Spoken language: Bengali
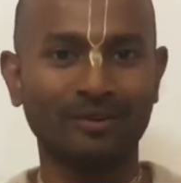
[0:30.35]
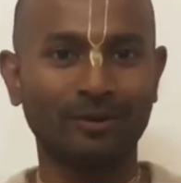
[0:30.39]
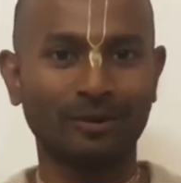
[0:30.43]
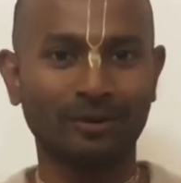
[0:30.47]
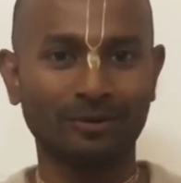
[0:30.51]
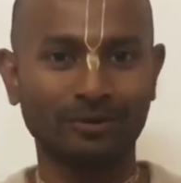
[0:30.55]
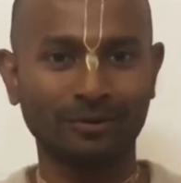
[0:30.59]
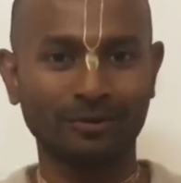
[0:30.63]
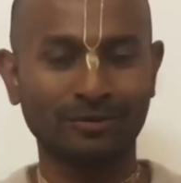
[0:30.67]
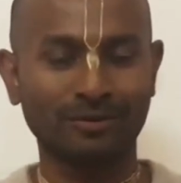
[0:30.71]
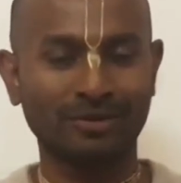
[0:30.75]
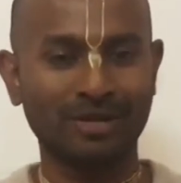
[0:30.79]

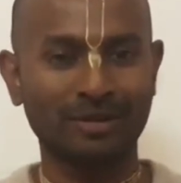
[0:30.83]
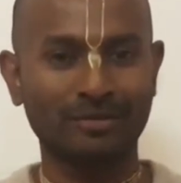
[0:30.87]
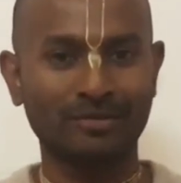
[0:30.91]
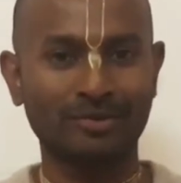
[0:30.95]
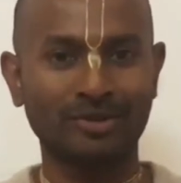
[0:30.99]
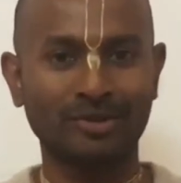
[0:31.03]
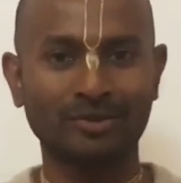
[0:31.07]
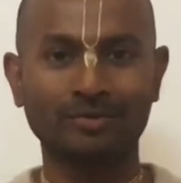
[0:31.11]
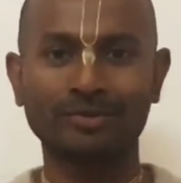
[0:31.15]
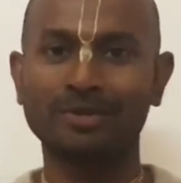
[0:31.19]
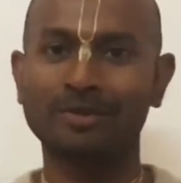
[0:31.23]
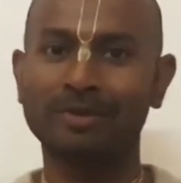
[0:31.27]
গত দুইটা
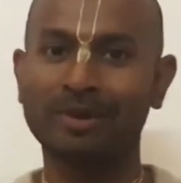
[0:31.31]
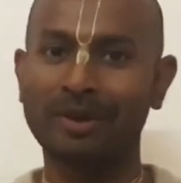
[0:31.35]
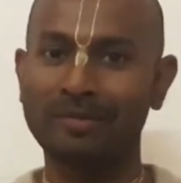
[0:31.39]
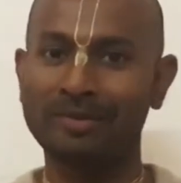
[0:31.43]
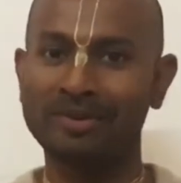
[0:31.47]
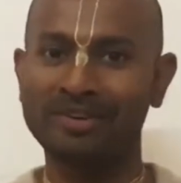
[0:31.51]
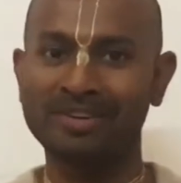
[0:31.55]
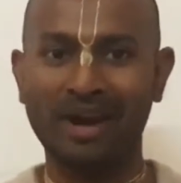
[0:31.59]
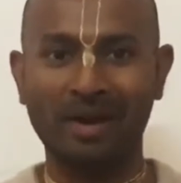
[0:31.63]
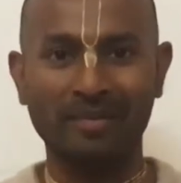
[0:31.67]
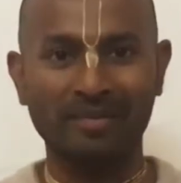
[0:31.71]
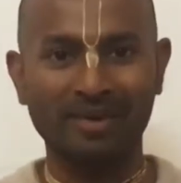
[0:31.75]
বৃহস্পতিবার
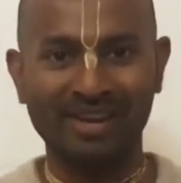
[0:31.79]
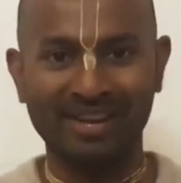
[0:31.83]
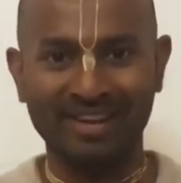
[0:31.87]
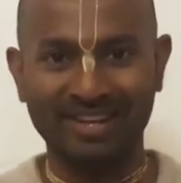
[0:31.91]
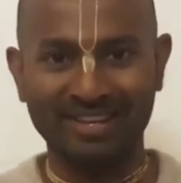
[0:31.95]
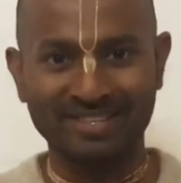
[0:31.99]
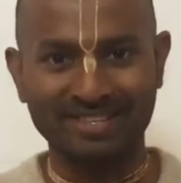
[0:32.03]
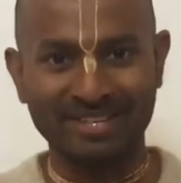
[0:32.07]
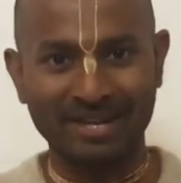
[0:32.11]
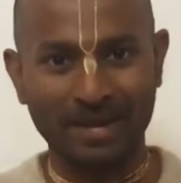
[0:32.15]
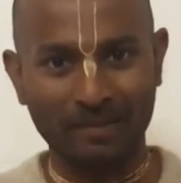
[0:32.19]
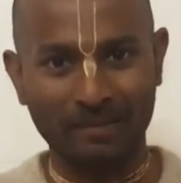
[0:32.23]
আমি
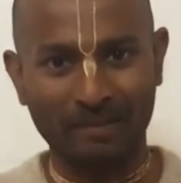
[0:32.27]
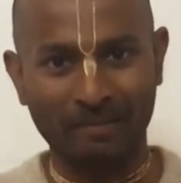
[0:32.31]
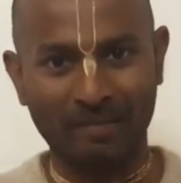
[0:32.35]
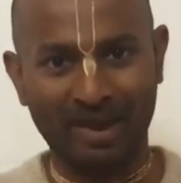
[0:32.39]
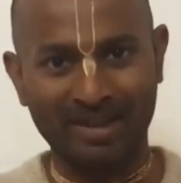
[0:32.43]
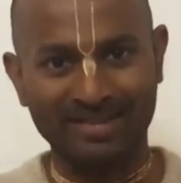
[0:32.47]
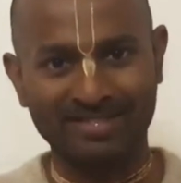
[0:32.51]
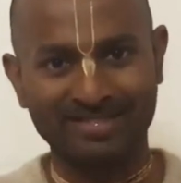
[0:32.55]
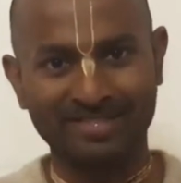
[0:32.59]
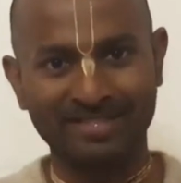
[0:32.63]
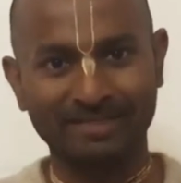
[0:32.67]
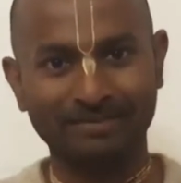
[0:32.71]
ট্রাভেলিংয়ে ছিলাম
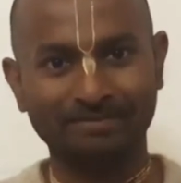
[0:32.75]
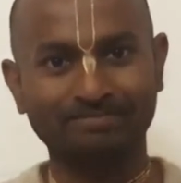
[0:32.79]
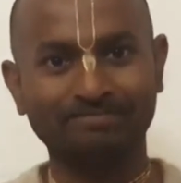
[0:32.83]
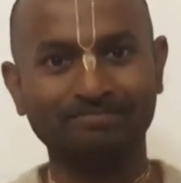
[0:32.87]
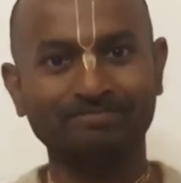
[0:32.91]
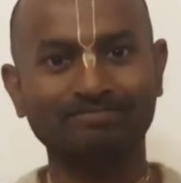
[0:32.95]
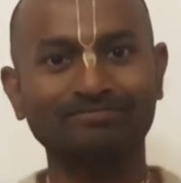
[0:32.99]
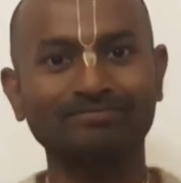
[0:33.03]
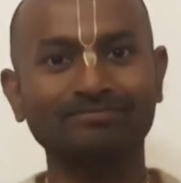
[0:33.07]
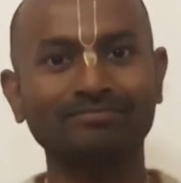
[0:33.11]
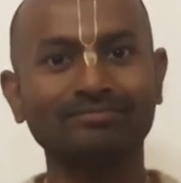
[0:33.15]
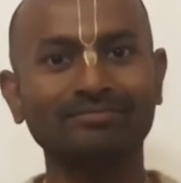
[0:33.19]
বাসে
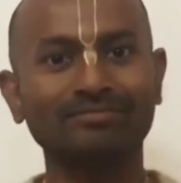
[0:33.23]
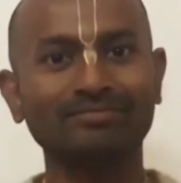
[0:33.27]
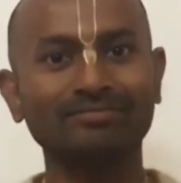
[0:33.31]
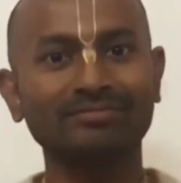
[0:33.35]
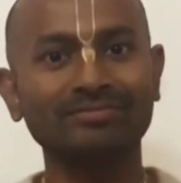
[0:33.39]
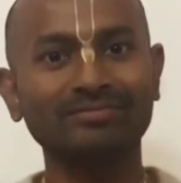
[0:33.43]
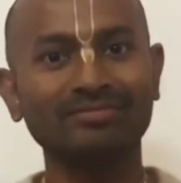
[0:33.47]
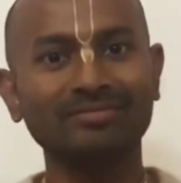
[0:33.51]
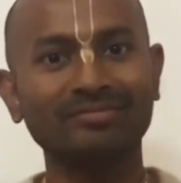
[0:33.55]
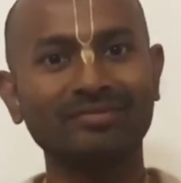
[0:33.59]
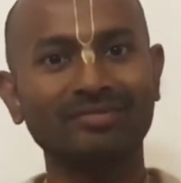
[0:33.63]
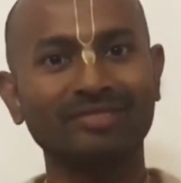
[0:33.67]

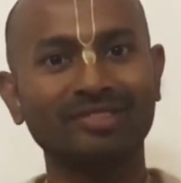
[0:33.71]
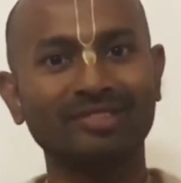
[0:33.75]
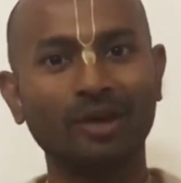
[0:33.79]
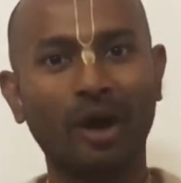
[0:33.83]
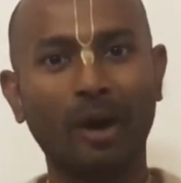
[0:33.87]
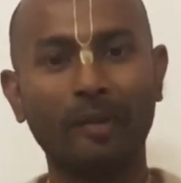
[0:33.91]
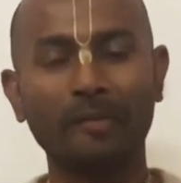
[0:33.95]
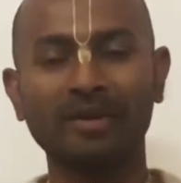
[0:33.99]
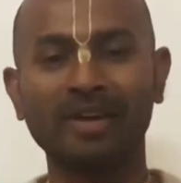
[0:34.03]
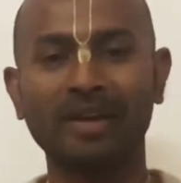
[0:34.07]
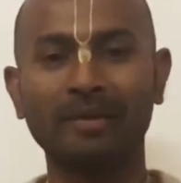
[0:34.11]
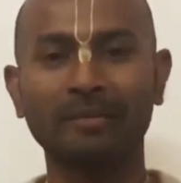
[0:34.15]
তো
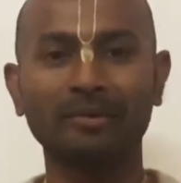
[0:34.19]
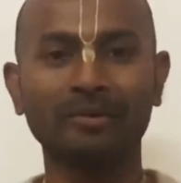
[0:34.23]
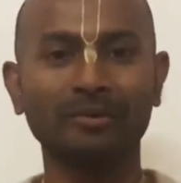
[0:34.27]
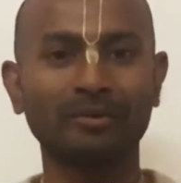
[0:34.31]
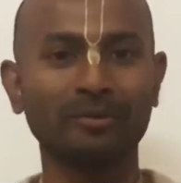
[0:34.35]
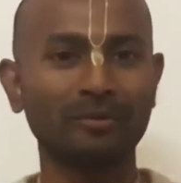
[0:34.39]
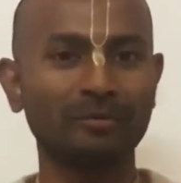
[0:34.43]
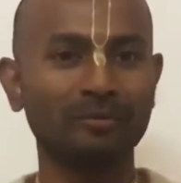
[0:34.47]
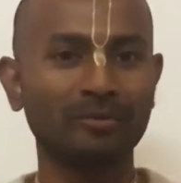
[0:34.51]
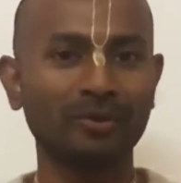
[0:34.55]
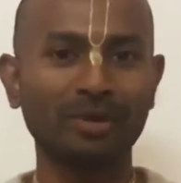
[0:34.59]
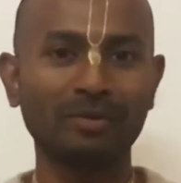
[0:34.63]
আমি এমন
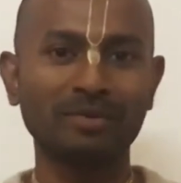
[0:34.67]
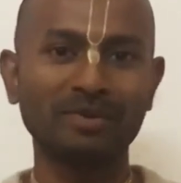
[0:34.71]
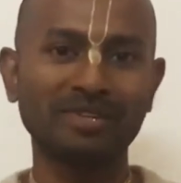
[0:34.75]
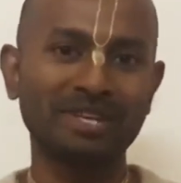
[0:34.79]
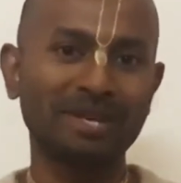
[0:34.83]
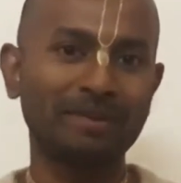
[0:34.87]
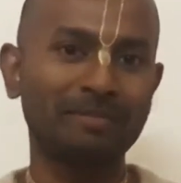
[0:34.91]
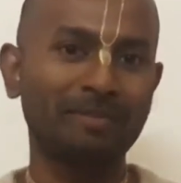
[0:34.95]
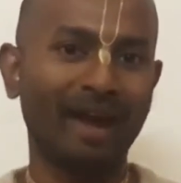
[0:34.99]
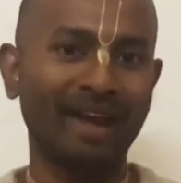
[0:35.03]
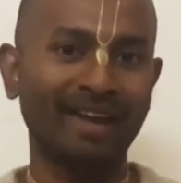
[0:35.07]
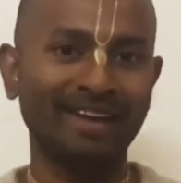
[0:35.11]
কোনো
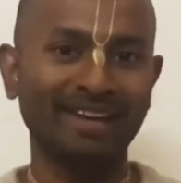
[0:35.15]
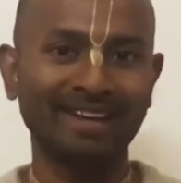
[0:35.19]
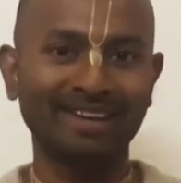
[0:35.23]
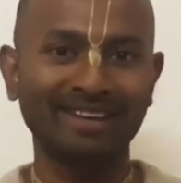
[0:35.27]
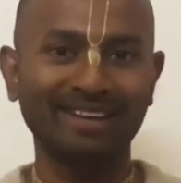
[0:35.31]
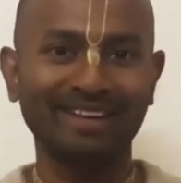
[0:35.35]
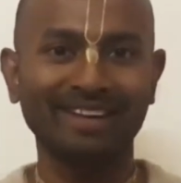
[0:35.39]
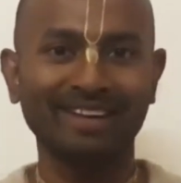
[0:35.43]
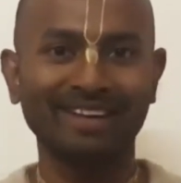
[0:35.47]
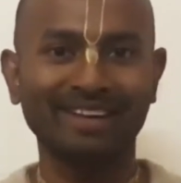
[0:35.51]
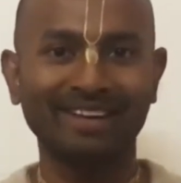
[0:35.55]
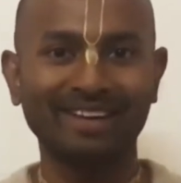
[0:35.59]
পরিবেশই পাই নাই
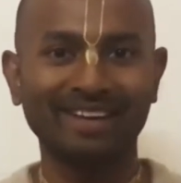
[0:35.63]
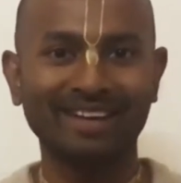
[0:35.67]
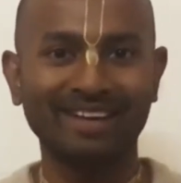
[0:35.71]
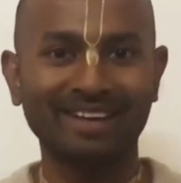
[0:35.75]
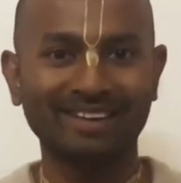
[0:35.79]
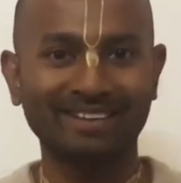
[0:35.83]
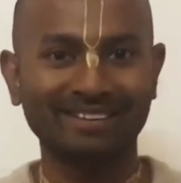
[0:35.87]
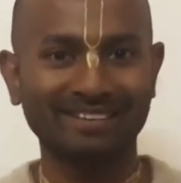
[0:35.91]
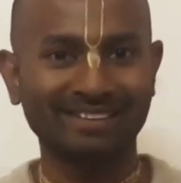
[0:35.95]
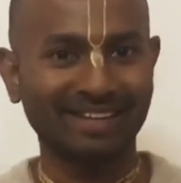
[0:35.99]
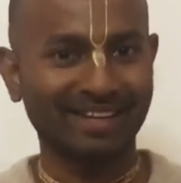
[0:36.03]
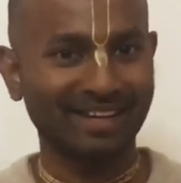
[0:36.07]

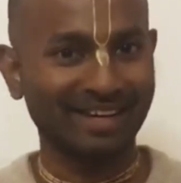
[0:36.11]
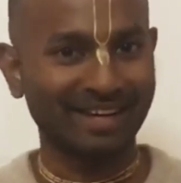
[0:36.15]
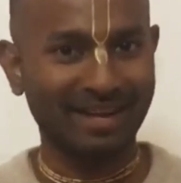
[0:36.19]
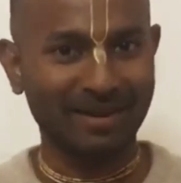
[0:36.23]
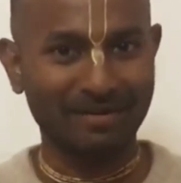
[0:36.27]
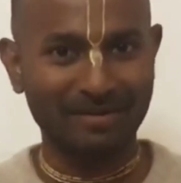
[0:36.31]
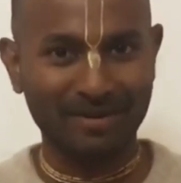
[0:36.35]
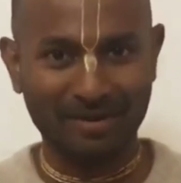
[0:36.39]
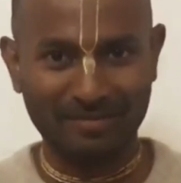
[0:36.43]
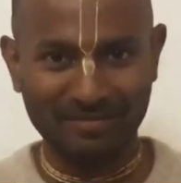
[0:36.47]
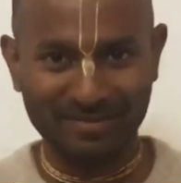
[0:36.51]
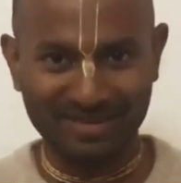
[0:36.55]
যেখানে
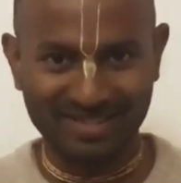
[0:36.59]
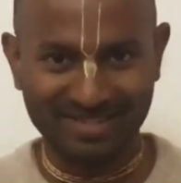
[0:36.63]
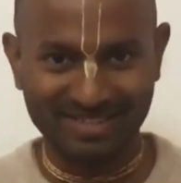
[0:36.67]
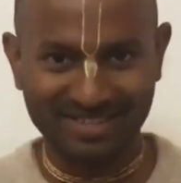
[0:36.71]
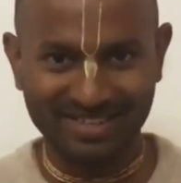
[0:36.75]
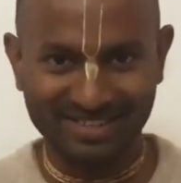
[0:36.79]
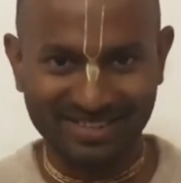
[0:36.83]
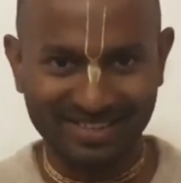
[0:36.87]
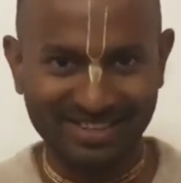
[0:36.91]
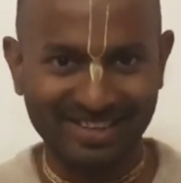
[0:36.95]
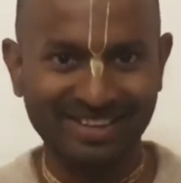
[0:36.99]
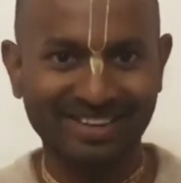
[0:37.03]
আমি আপনাদের
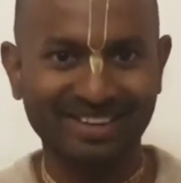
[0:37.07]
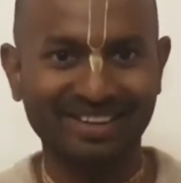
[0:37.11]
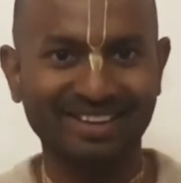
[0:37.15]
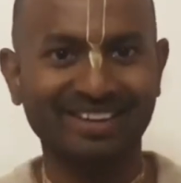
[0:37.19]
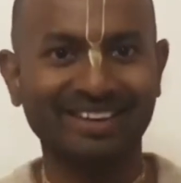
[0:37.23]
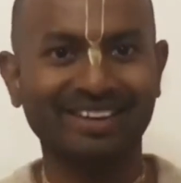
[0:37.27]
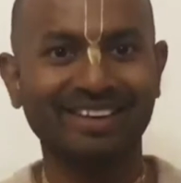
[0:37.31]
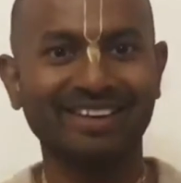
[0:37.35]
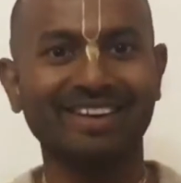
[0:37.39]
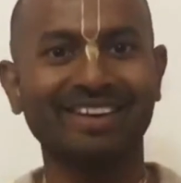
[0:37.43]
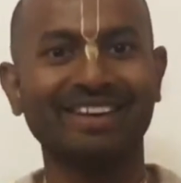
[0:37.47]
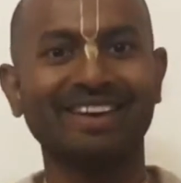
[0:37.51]
সাথে
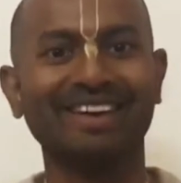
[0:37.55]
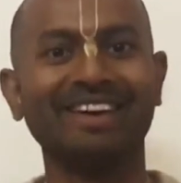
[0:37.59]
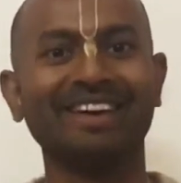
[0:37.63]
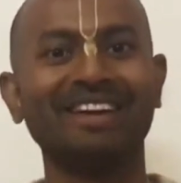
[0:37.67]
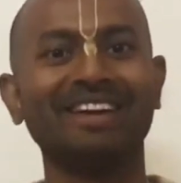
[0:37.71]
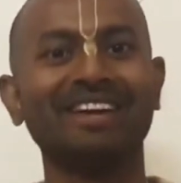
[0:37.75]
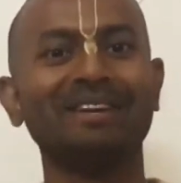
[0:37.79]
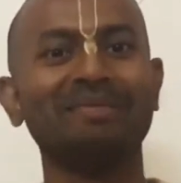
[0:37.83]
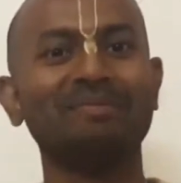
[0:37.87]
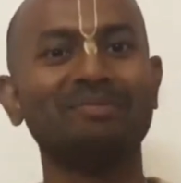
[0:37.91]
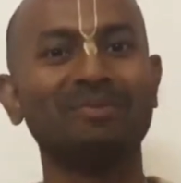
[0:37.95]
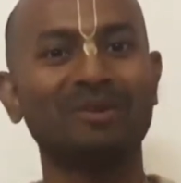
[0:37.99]

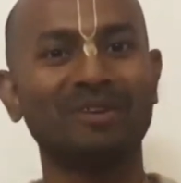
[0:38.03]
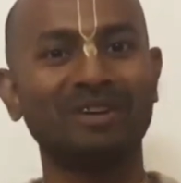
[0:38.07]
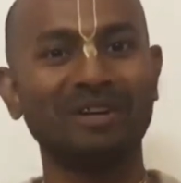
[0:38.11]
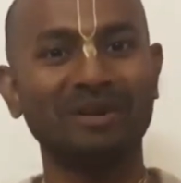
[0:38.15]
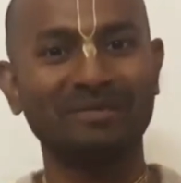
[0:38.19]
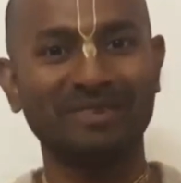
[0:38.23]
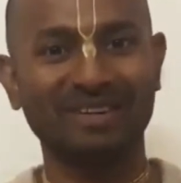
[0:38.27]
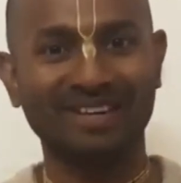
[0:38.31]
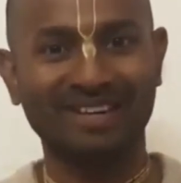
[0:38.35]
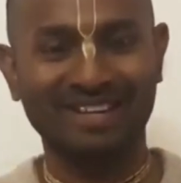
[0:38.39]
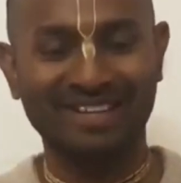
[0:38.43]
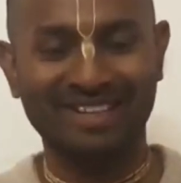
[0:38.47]
এই
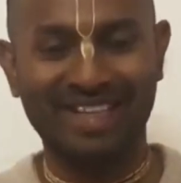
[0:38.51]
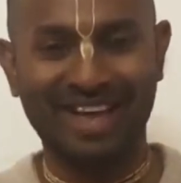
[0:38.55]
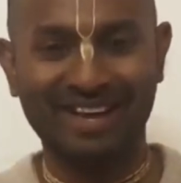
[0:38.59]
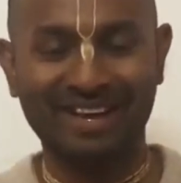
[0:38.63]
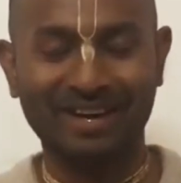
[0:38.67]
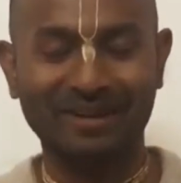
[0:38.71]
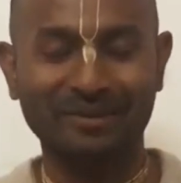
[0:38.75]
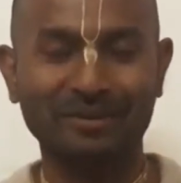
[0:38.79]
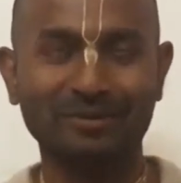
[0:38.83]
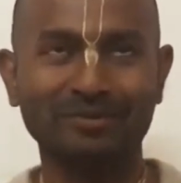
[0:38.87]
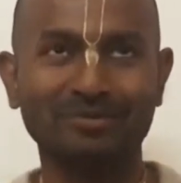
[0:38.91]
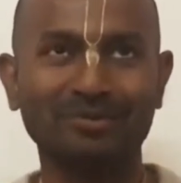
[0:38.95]
প্রোগ্রামটাতে
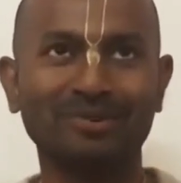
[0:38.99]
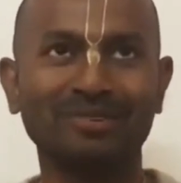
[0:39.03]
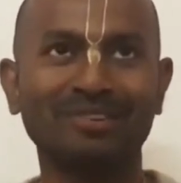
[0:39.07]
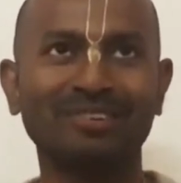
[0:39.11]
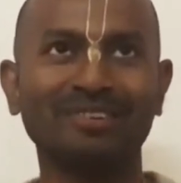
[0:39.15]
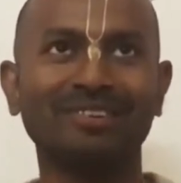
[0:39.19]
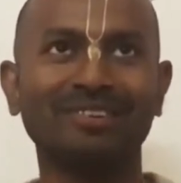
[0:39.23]
দেখা করব